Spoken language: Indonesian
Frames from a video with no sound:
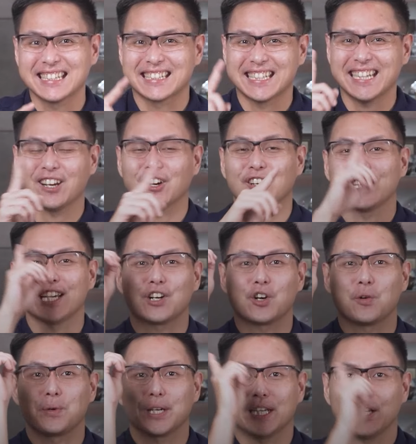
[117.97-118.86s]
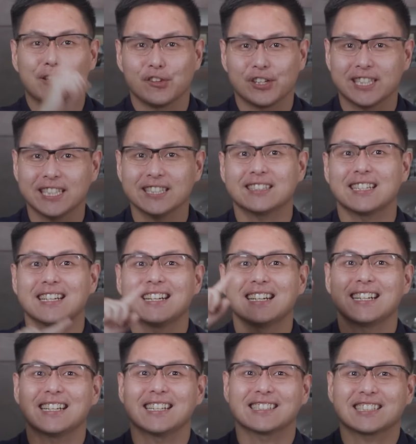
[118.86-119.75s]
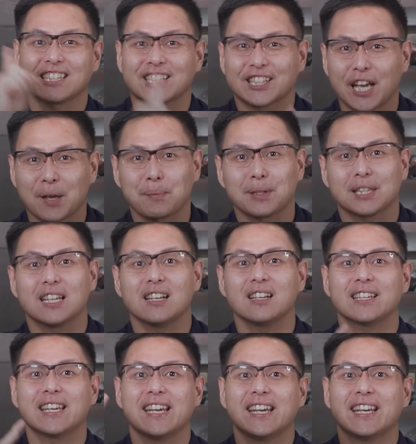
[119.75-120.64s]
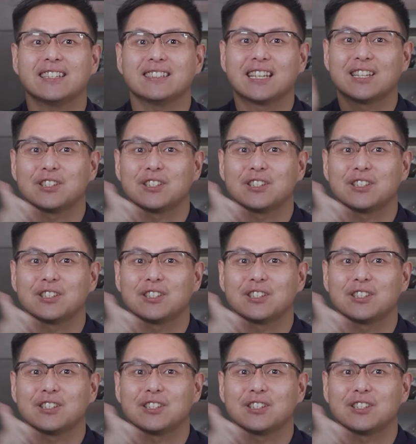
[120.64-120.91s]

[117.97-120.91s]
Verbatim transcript: Ini loh yang ngomongin likuiditas, ada capital gain,